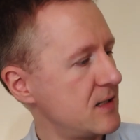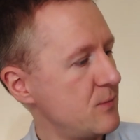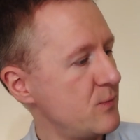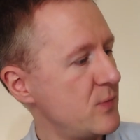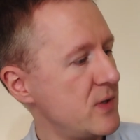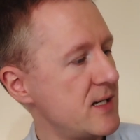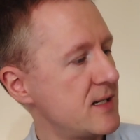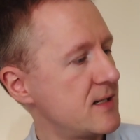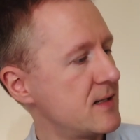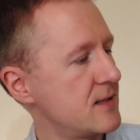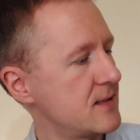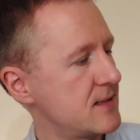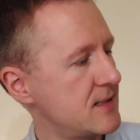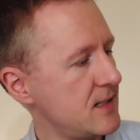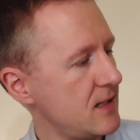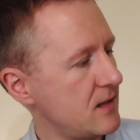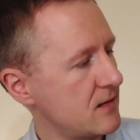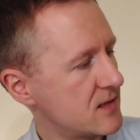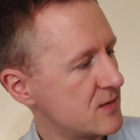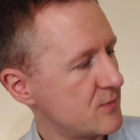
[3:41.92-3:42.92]
im Bild
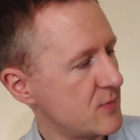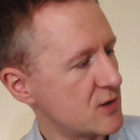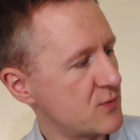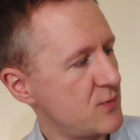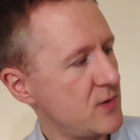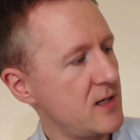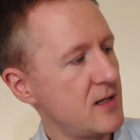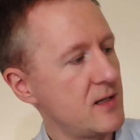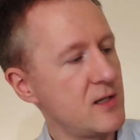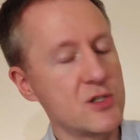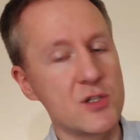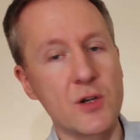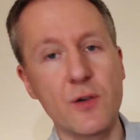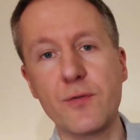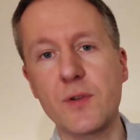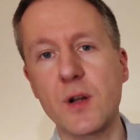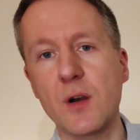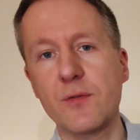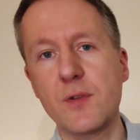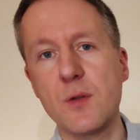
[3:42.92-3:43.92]
sehen, zum Beispiel hier die
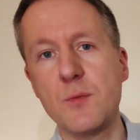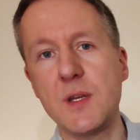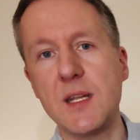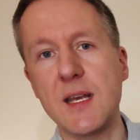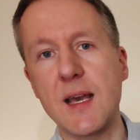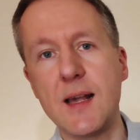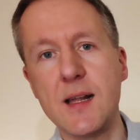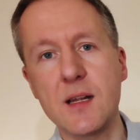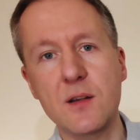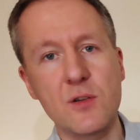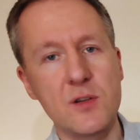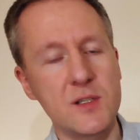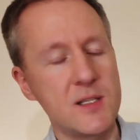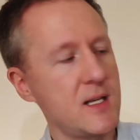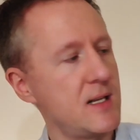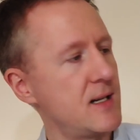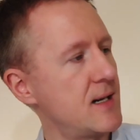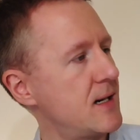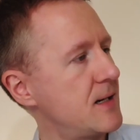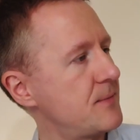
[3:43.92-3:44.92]
Schrift auf dem
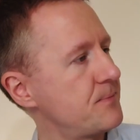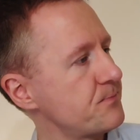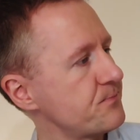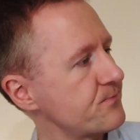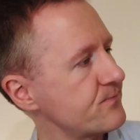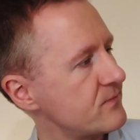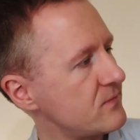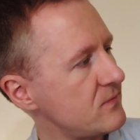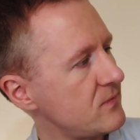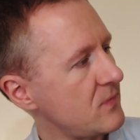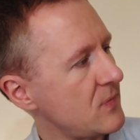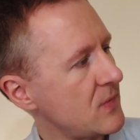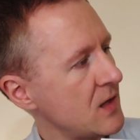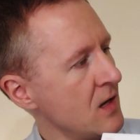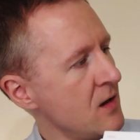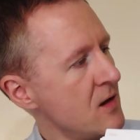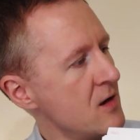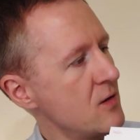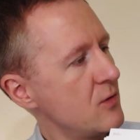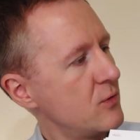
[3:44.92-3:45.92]
DRL-Container
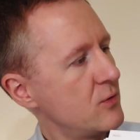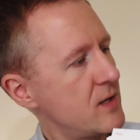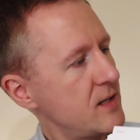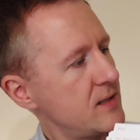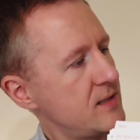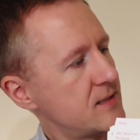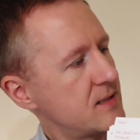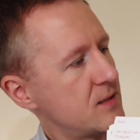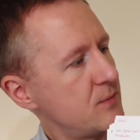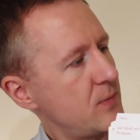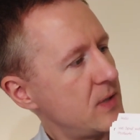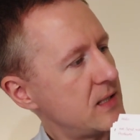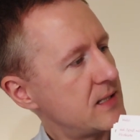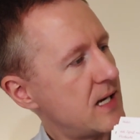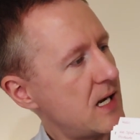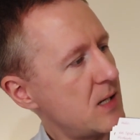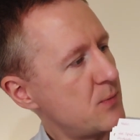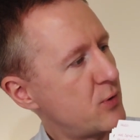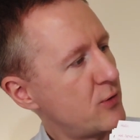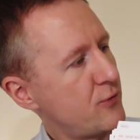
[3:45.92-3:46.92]
oder diese
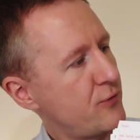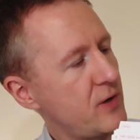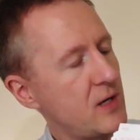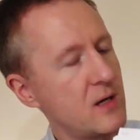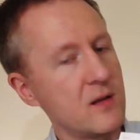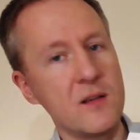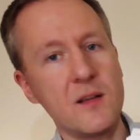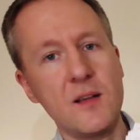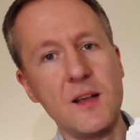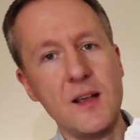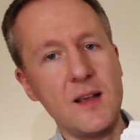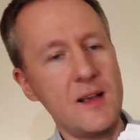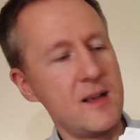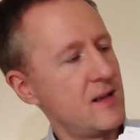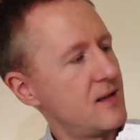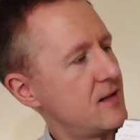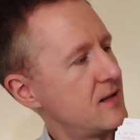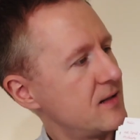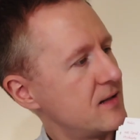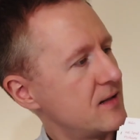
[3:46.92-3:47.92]
Metallprofile
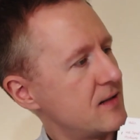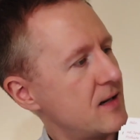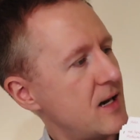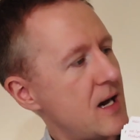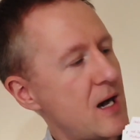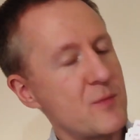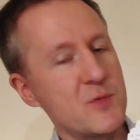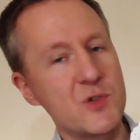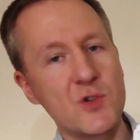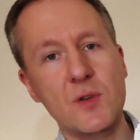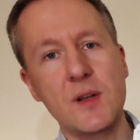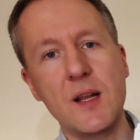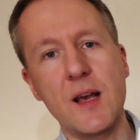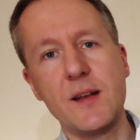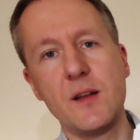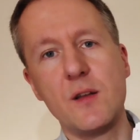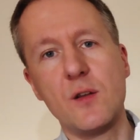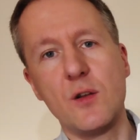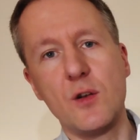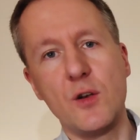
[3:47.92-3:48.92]
äh, haben so
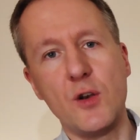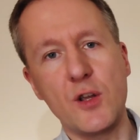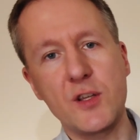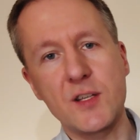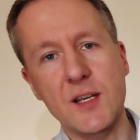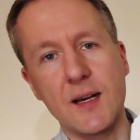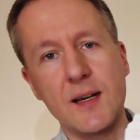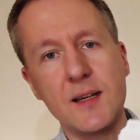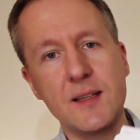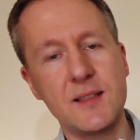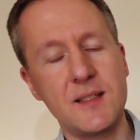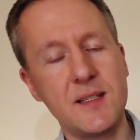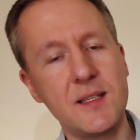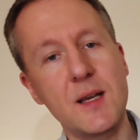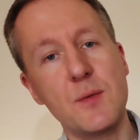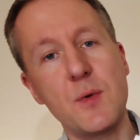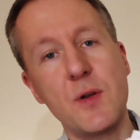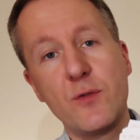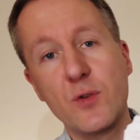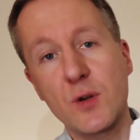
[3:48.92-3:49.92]
kleine Löcher, die
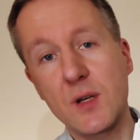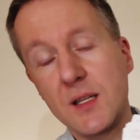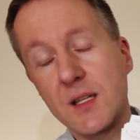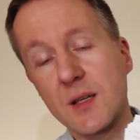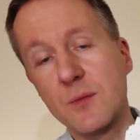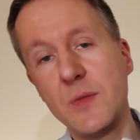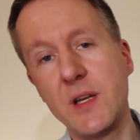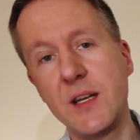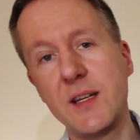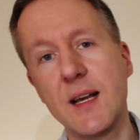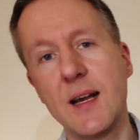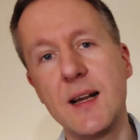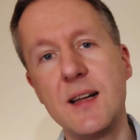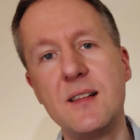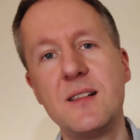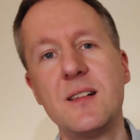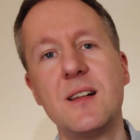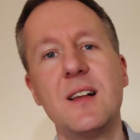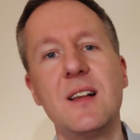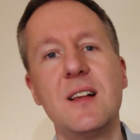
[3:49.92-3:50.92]
kann man wirklich im
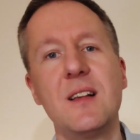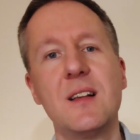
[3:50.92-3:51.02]
Detail